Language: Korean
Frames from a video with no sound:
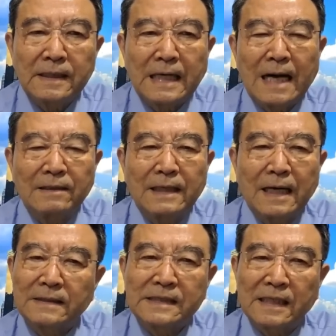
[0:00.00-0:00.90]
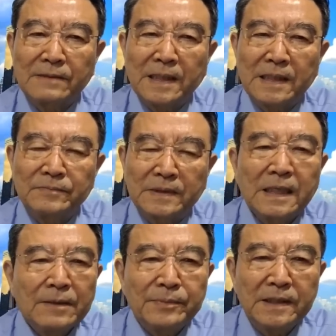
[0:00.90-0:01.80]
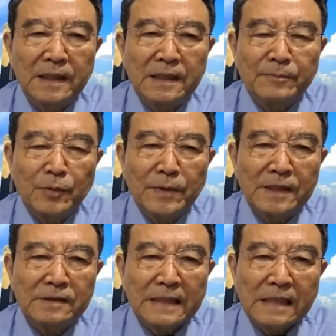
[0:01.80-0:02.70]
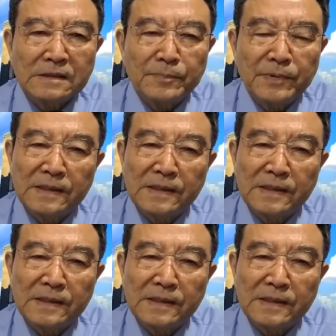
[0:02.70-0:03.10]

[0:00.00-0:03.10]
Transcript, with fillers: 가거나 한 사람이 아닙니다. 비례대표만 해서 다섯 번